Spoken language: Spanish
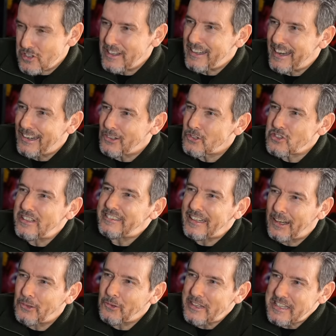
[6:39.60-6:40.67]
eran los
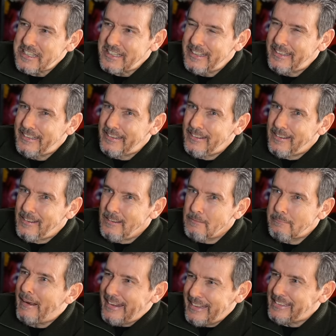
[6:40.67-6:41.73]
entrenadores
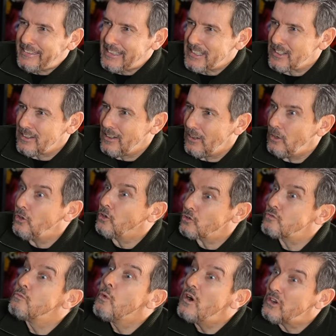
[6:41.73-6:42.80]
valientes,
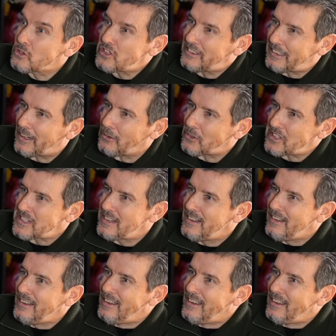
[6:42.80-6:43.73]
los buenos entrenadores,